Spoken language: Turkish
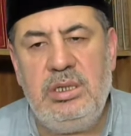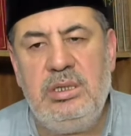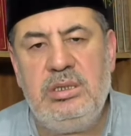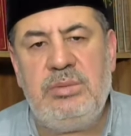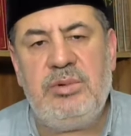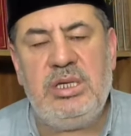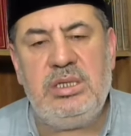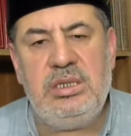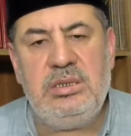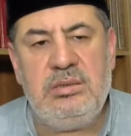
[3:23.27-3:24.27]
Ee,
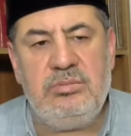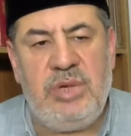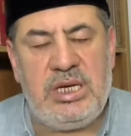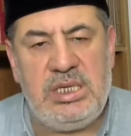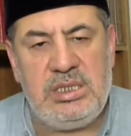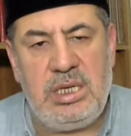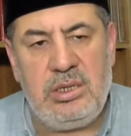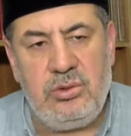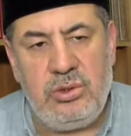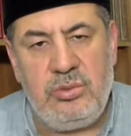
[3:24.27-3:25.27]
cemaatin
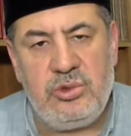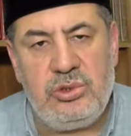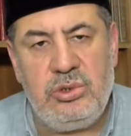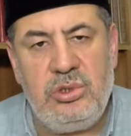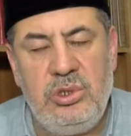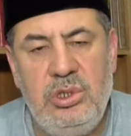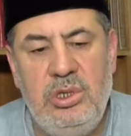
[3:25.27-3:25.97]
merkezleri kurulmuştur.